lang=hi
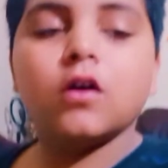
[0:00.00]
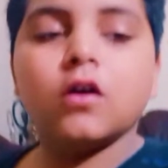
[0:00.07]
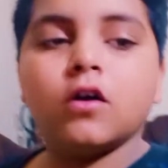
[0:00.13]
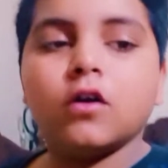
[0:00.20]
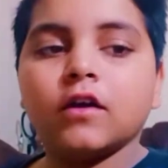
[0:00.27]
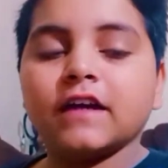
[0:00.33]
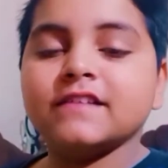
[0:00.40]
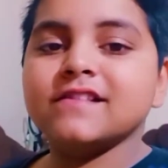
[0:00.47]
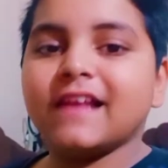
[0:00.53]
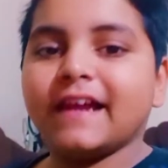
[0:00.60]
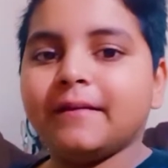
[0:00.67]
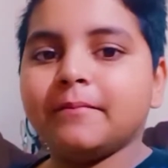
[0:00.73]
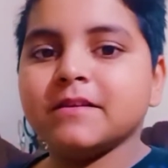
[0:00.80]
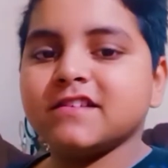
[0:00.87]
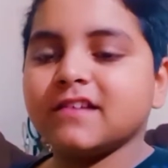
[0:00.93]
और गैस
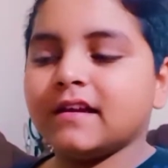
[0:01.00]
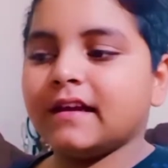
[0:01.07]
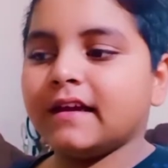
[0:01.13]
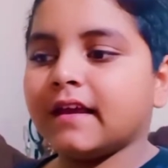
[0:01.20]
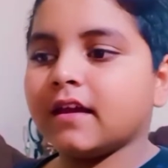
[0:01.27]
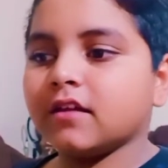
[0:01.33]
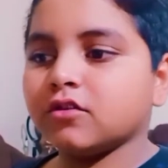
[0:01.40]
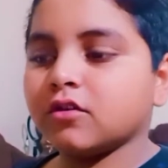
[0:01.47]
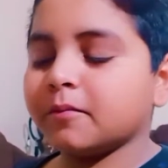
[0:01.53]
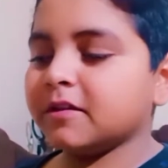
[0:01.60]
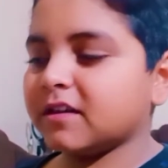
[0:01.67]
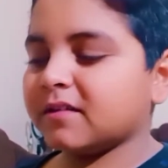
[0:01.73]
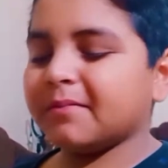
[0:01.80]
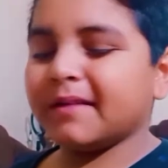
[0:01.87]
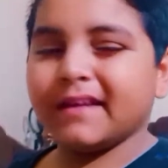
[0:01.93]
लाइट भी चली गई है तो अभी
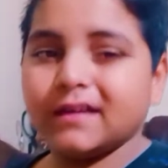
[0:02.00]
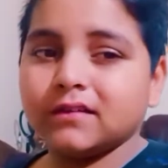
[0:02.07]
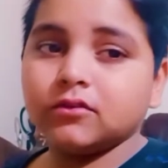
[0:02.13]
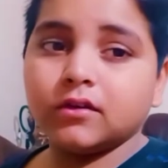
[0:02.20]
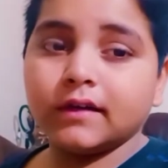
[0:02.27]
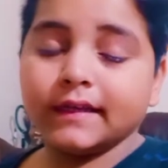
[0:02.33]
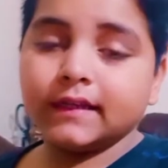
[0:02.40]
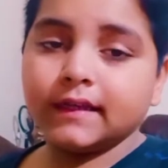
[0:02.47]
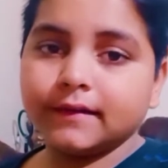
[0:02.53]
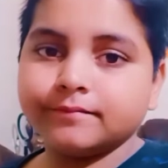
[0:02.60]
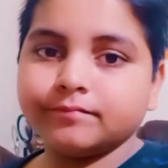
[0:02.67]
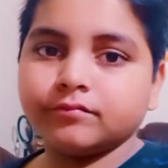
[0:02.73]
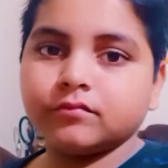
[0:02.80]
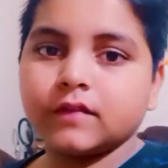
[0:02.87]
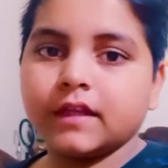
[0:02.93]
तक भैया तो आए नहीं है
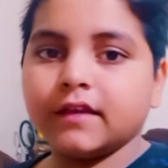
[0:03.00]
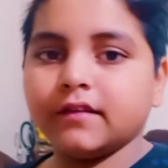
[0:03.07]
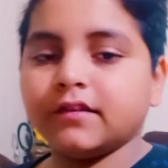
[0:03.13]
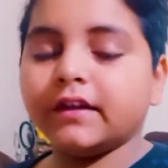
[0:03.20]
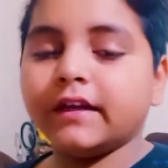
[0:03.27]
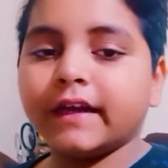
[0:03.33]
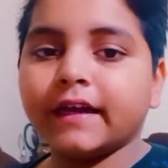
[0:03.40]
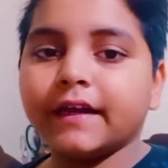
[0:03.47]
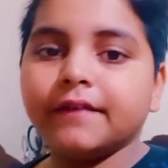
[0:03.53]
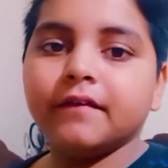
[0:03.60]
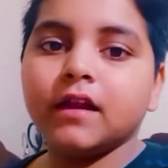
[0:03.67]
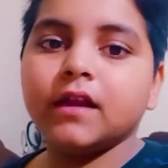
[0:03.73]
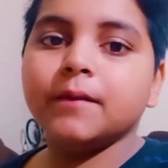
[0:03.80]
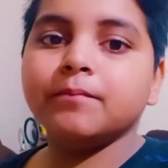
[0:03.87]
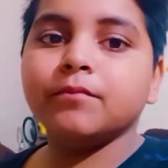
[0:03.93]
ई e ठीक करने
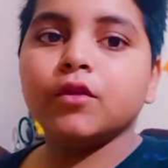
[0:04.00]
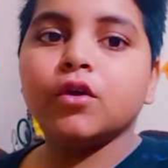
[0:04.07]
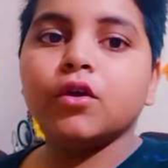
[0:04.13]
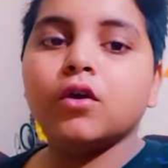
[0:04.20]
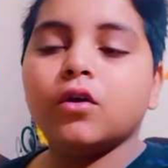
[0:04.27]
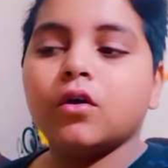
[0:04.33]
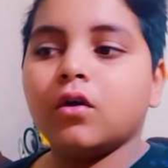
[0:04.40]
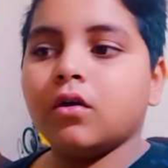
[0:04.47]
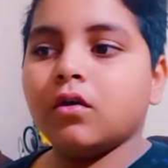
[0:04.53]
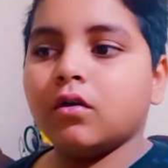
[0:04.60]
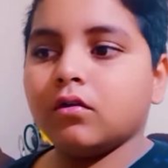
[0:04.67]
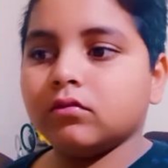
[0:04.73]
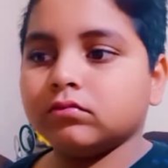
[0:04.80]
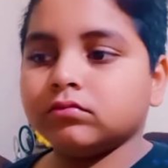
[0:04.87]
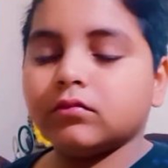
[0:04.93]
वाले
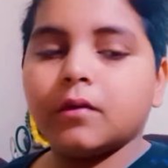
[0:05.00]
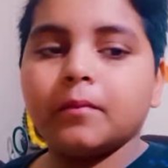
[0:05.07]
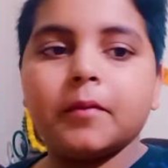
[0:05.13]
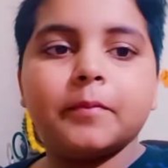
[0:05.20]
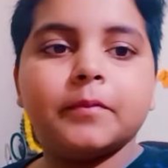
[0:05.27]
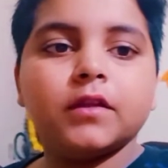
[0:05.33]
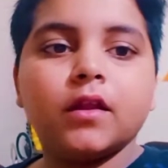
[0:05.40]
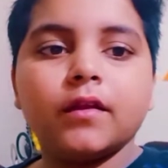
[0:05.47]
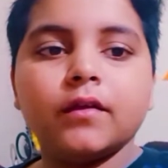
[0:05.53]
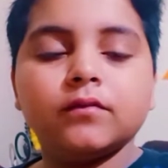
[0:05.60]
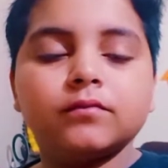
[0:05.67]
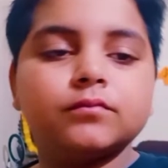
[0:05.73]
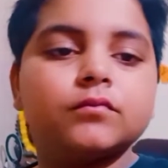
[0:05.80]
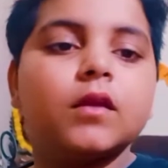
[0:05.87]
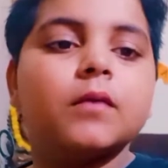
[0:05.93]
और अभी पता नहीं
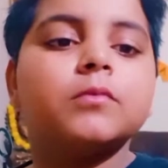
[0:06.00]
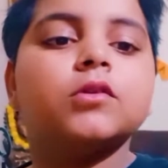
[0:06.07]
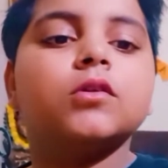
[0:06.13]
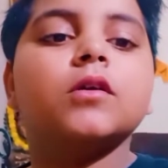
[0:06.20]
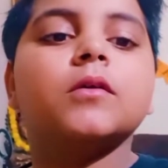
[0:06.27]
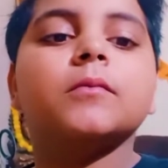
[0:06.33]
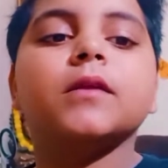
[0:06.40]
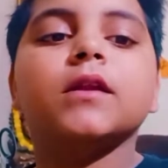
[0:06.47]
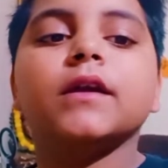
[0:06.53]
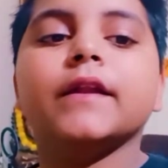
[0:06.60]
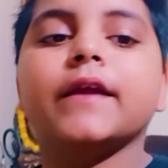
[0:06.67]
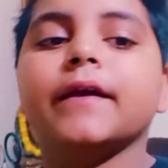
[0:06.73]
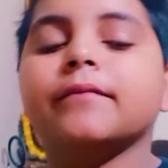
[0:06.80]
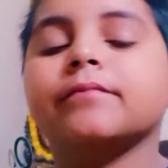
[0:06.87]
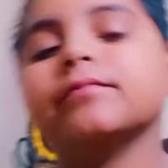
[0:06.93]
अभी तो गर्मी लग
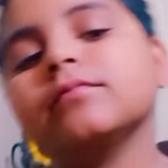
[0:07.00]
रही है